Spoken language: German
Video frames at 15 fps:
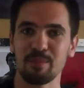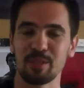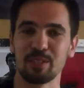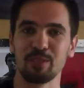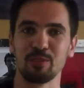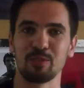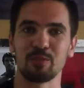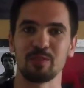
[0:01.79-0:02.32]

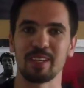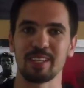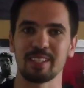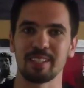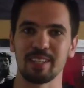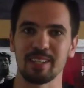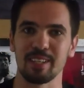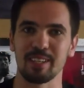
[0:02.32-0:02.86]

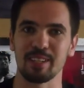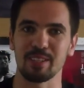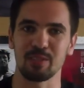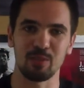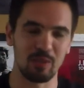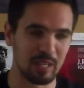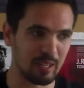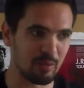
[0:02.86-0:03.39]
beziehungsweise
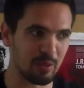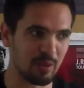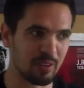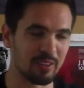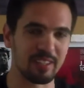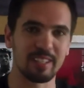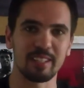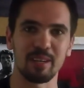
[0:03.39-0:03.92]
so lang glaube ich auch
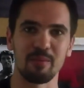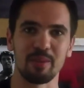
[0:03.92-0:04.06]
noch nicht,